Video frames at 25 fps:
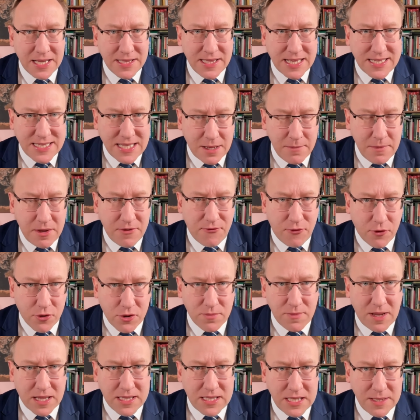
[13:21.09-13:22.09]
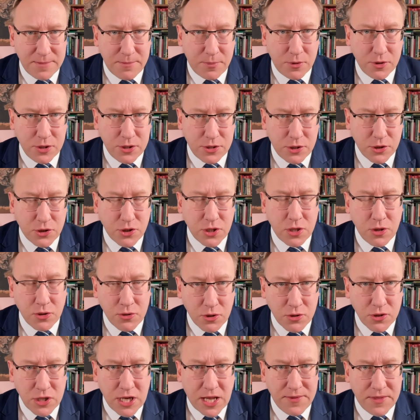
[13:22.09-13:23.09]
te same formacje polityczne, no
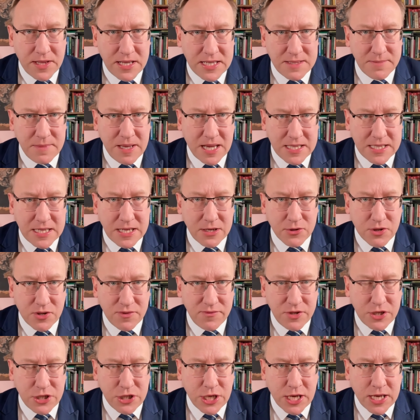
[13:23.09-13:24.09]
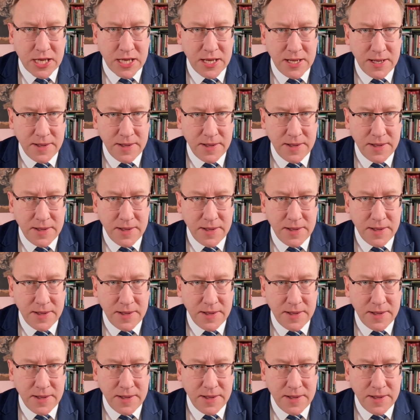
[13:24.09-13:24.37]
no to żadnej zmiany oczywiście